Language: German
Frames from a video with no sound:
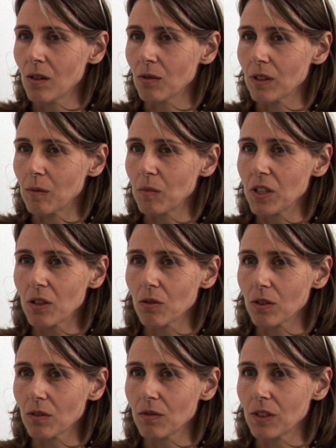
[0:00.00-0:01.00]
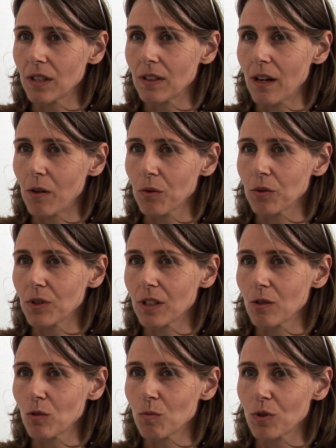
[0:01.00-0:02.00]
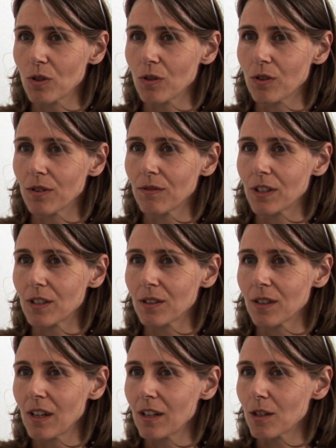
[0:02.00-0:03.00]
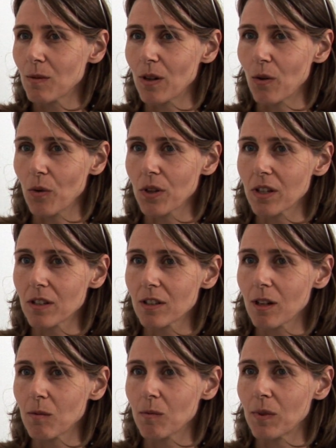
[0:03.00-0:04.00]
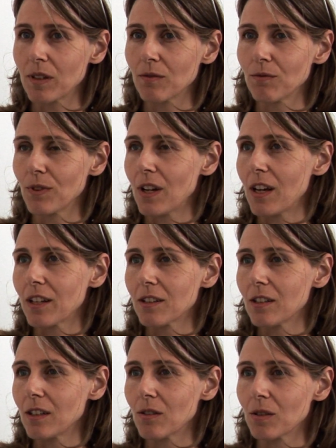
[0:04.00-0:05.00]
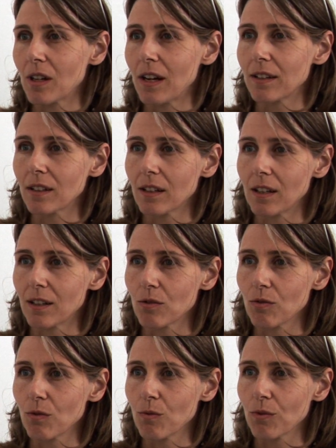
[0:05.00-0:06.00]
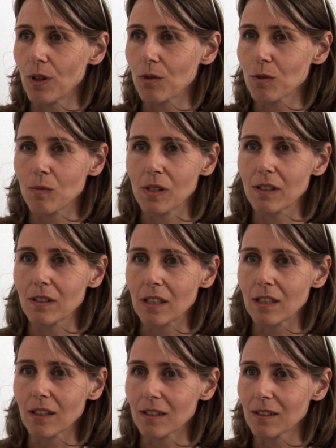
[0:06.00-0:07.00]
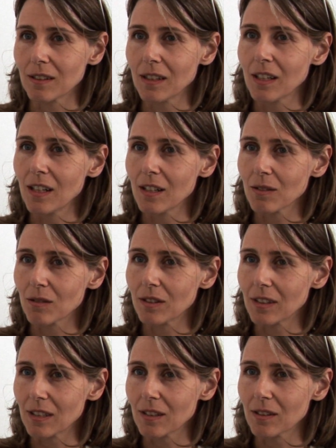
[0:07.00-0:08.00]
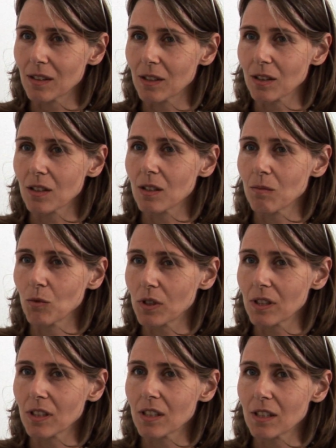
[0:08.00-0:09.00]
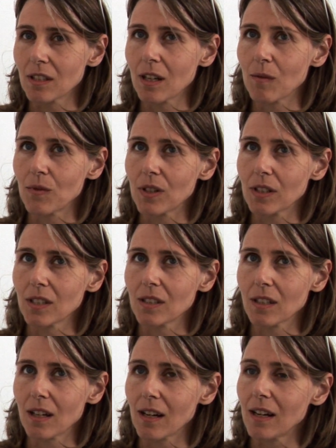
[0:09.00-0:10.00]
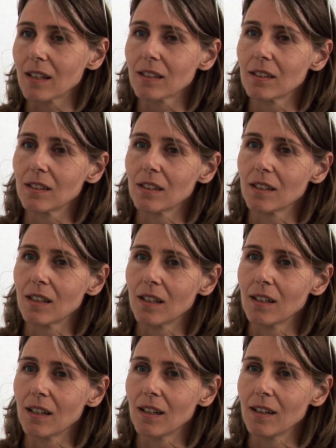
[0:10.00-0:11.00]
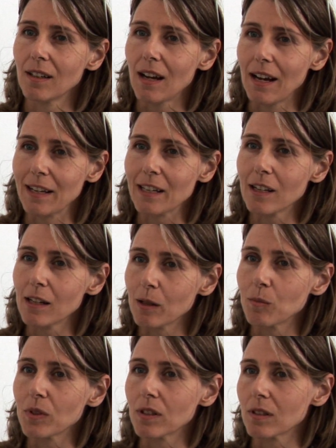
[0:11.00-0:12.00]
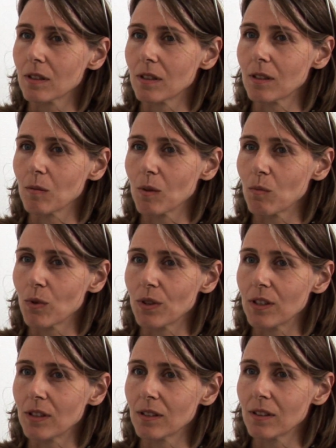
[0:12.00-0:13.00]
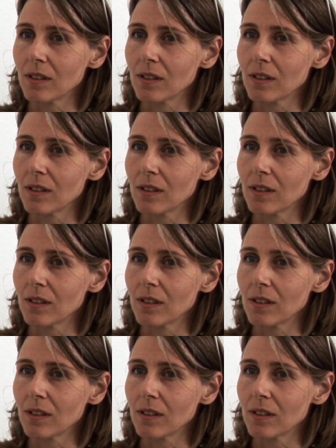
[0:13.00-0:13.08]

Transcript: Und eben nicht irgendwie ein Haus XY, was zwar neu ist, aber man vielleicht in der oder anderer Art schon 5000 Mal gesehen hat. Sondern das ist interessi uns interessiert einfach dieser Charakter, der da eingelebt ist in dem Gebäude.